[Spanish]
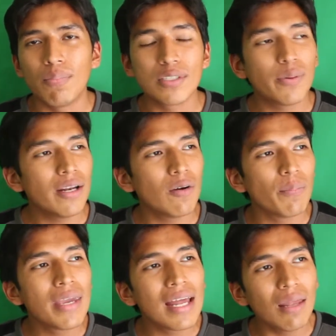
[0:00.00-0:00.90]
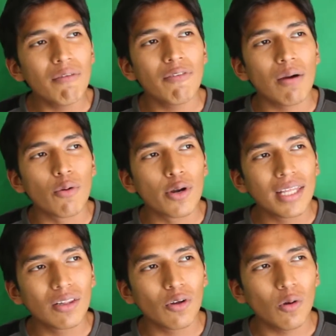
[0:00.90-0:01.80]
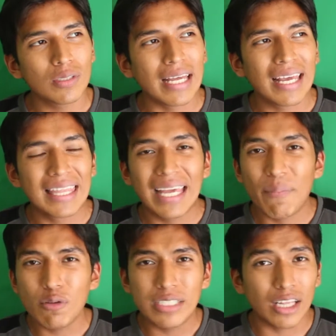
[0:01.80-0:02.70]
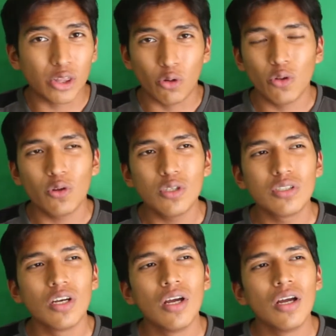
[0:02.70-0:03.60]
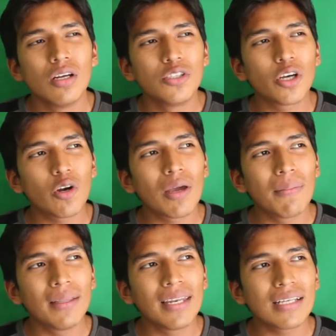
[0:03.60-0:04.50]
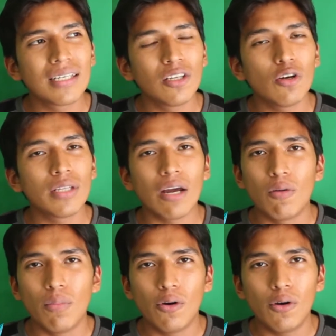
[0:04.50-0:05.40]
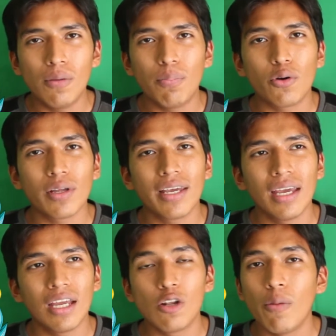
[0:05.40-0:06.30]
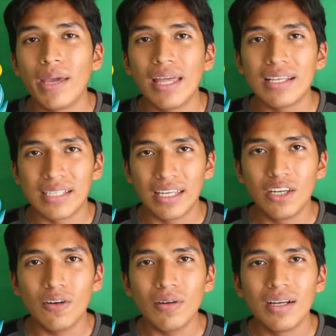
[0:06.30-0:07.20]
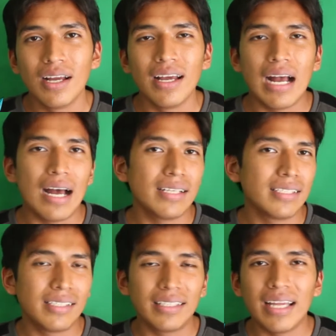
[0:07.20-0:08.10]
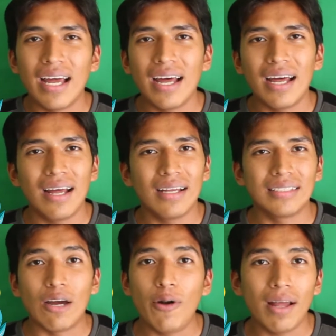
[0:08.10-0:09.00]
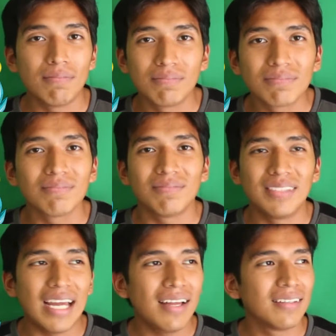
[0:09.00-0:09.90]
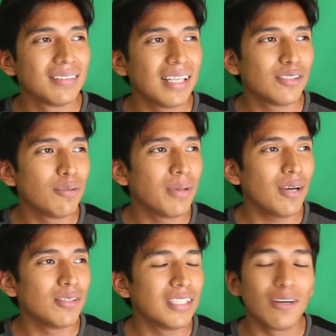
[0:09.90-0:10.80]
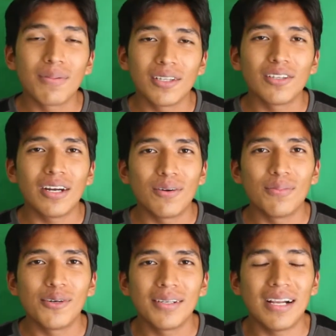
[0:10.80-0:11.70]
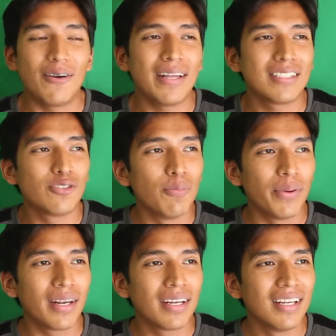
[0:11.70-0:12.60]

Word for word: Pues bueno, mi anime favorito, o sea, que digamos de todos, yo creo que vendría siendo Dragon Ball porque lo veía desde niño hasta, hasta ahora. Ya, ya estoy viejo y sigo viendo Dragon Ball. Ahora super.